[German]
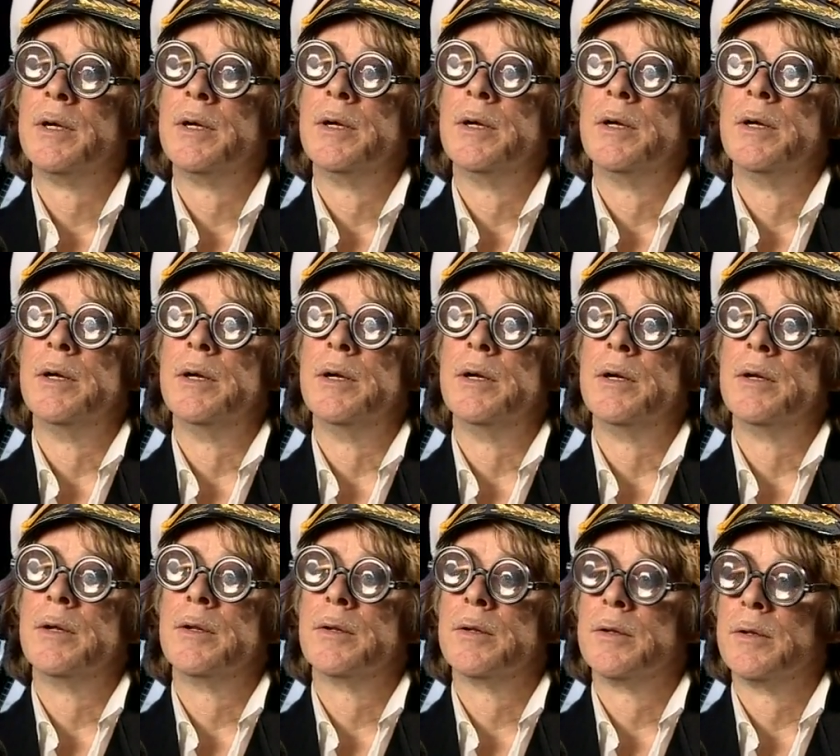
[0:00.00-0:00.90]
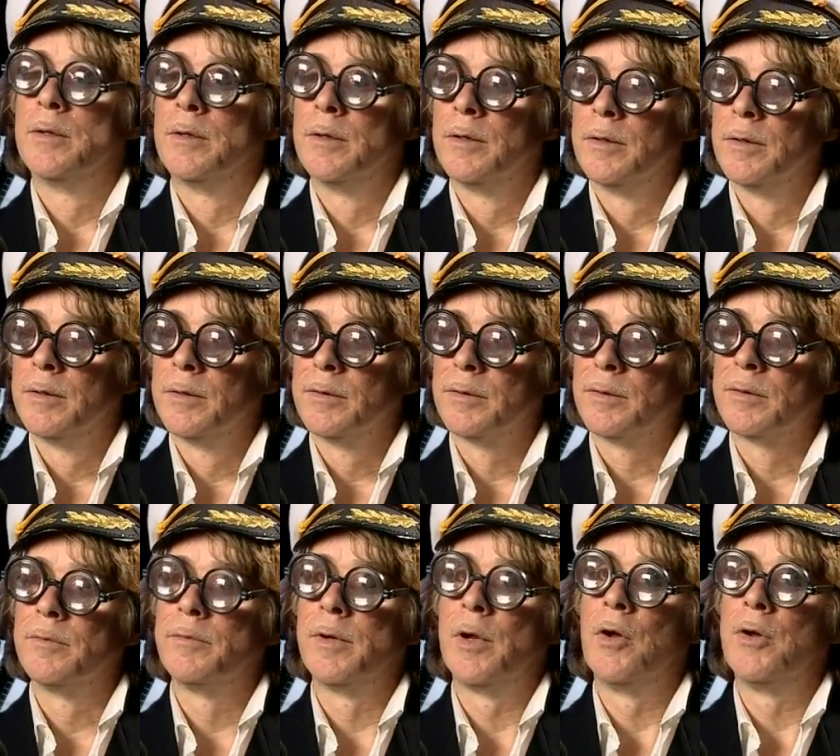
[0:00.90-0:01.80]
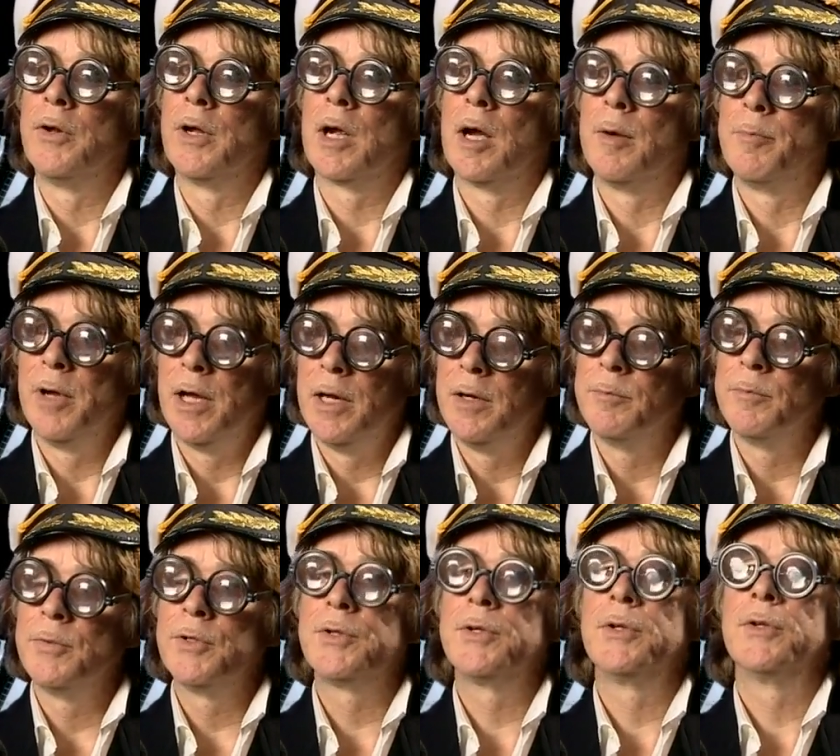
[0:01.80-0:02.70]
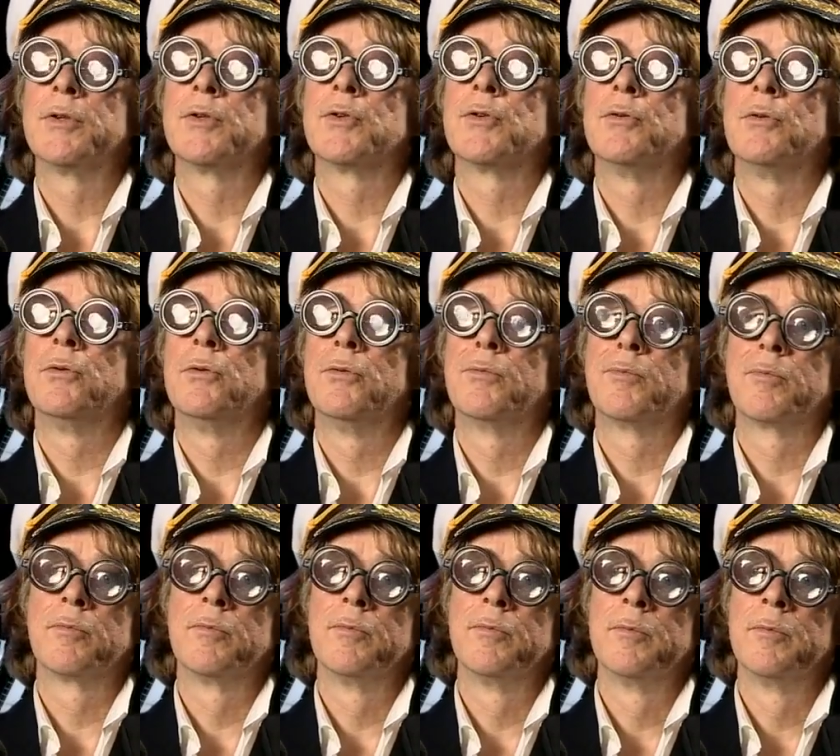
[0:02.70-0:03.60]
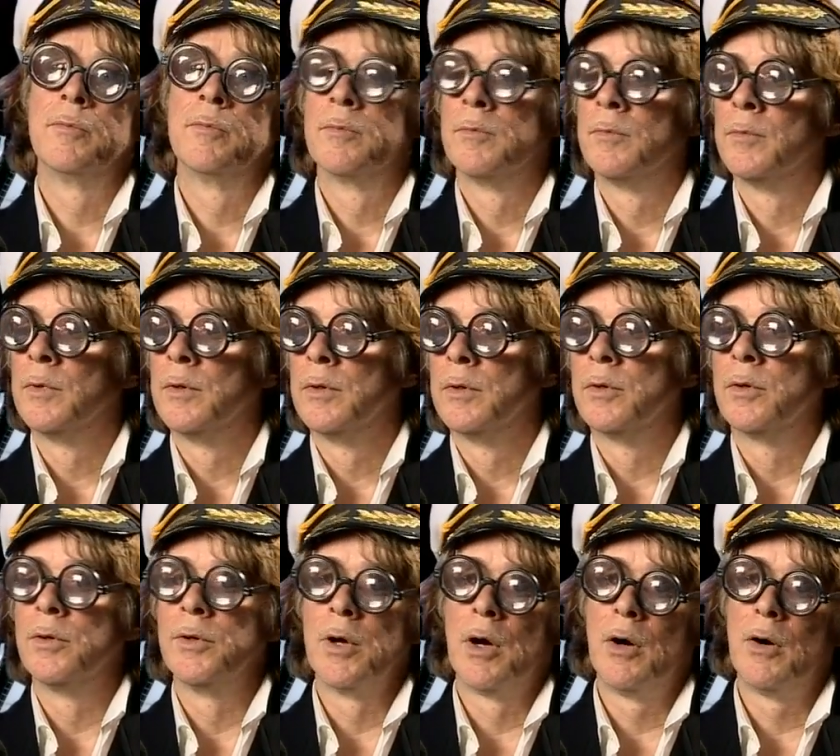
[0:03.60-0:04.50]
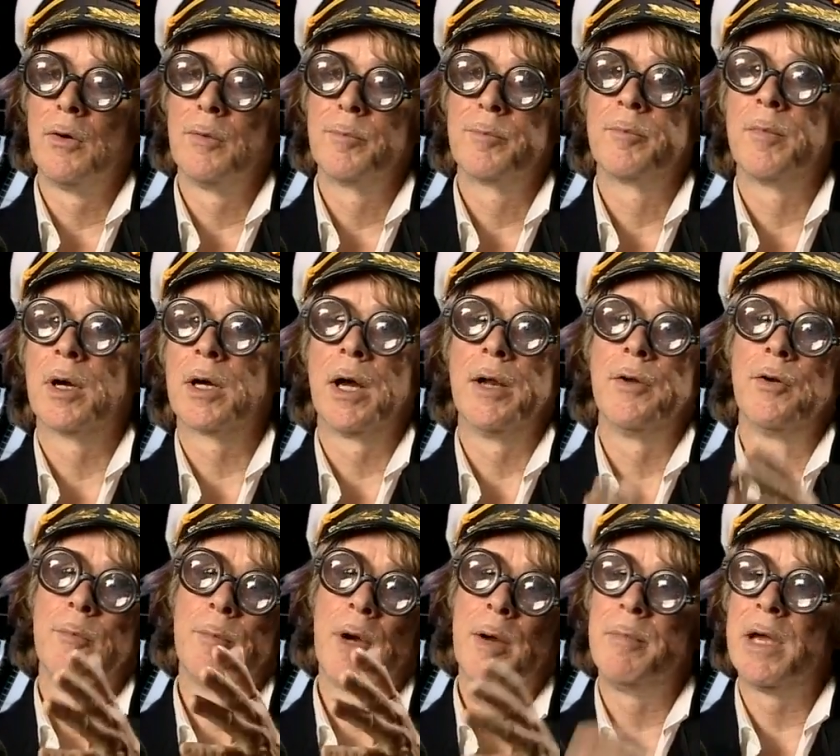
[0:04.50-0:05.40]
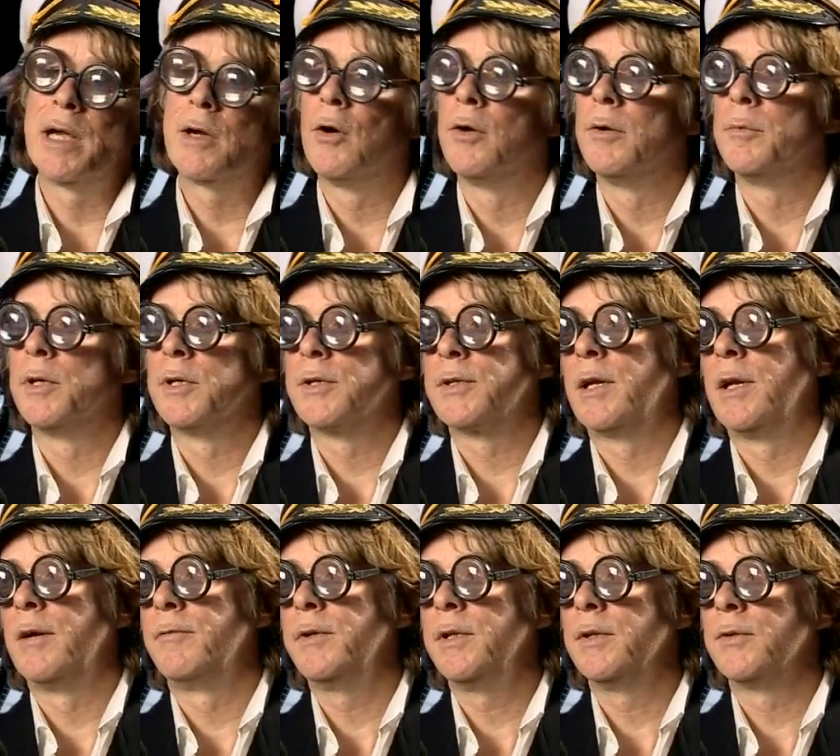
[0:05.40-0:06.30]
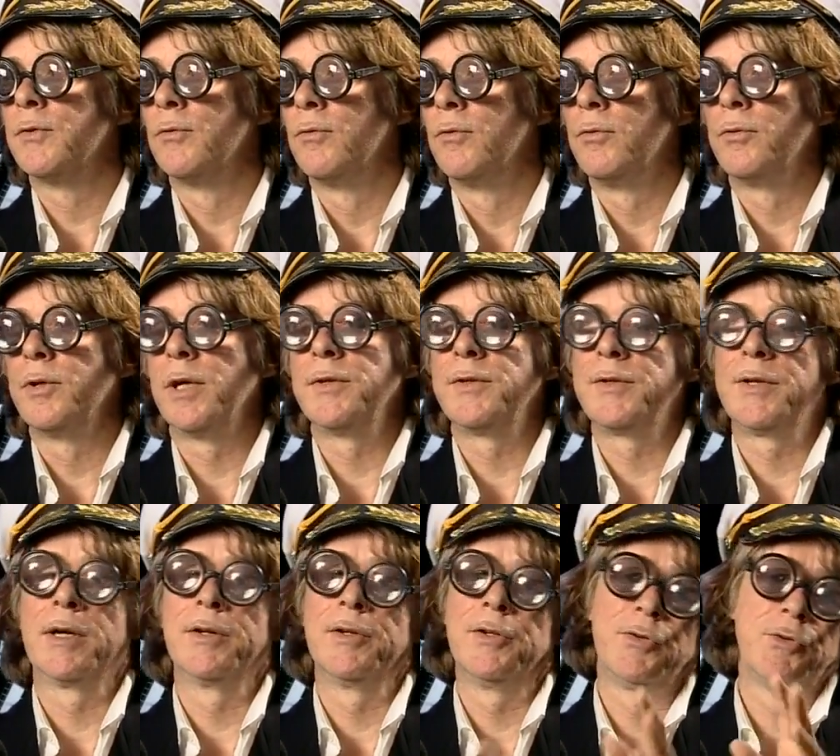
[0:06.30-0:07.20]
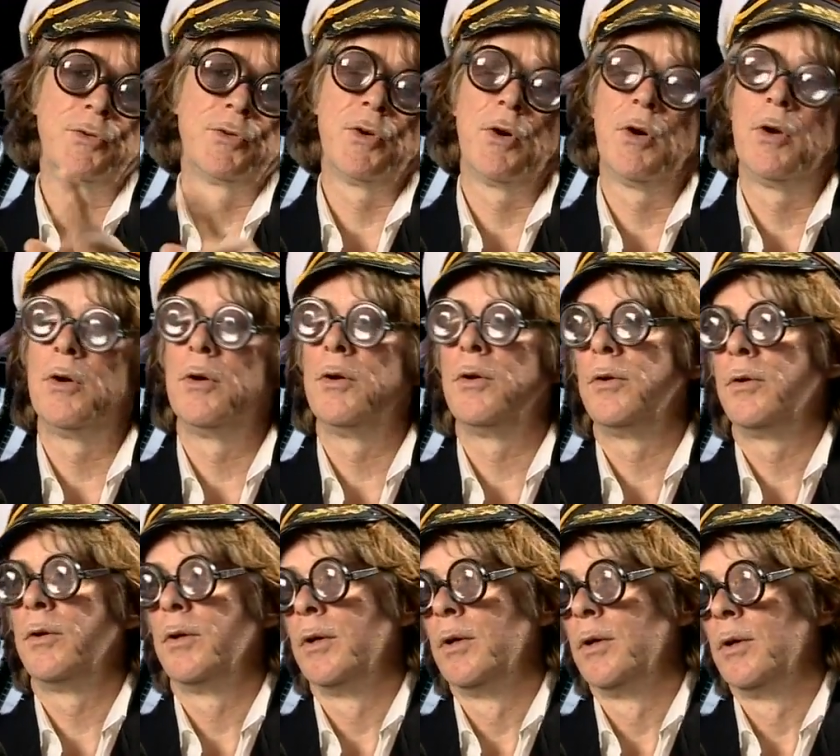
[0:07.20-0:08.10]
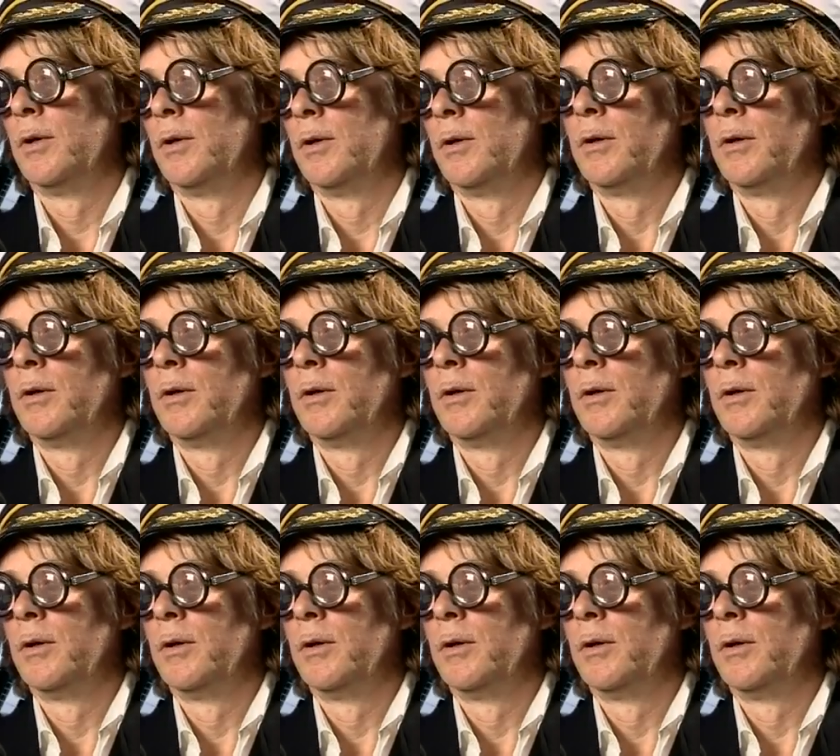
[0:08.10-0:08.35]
Wir hören jetzt noch der Kapelle ein bisschen zu. Wir hören zu. der Kapelle ein bisschen zu. Das Leben endet ohnehin. Genau. Man kann noch mal meckern über das Klaviersolo, das ist ja, ja nicht so toll. Ja.